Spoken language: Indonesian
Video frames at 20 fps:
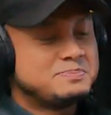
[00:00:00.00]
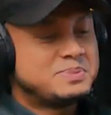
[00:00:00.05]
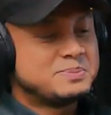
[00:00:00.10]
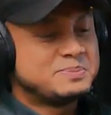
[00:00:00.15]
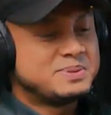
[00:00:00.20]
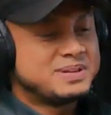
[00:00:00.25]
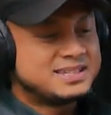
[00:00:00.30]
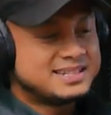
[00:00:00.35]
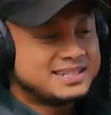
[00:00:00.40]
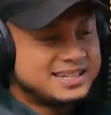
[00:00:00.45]

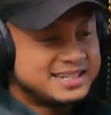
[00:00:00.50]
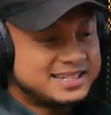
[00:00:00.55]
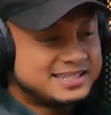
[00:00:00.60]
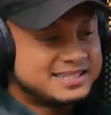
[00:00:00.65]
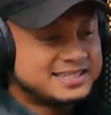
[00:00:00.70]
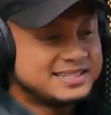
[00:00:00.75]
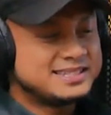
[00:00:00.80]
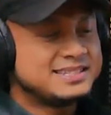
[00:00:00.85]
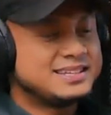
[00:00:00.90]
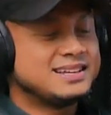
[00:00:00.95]
Pebisnis
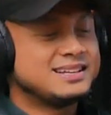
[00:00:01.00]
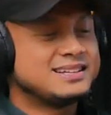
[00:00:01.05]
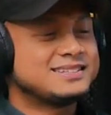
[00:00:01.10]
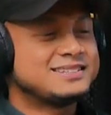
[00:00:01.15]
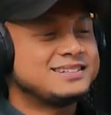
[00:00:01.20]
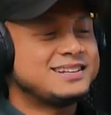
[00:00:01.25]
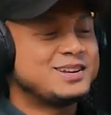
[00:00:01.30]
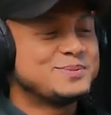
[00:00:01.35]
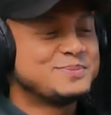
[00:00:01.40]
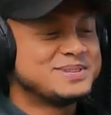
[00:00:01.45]
yang
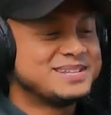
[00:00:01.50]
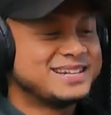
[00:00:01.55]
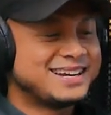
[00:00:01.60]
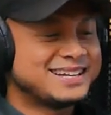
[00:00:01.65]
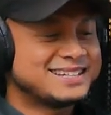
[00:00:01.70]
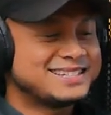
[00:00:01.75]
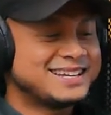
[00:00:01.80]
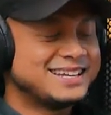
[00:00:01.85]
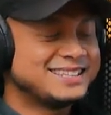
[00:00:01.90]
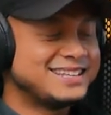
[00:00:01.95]
selalu menjaga
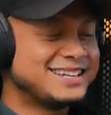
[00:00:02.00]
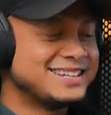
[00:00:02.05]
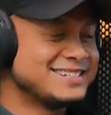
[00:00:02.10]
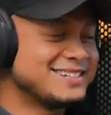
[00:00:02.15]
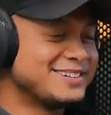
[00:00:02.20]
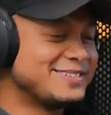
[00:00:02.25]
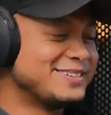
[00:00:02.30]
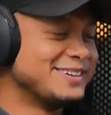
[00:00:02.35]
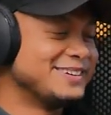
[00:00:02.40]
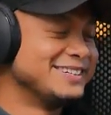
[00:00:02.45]
kesehatan
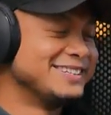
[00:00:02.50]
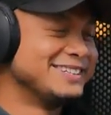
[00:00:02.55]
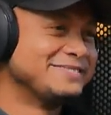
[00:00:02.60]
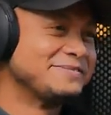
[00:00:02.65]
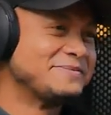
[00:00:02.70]
insya Allah.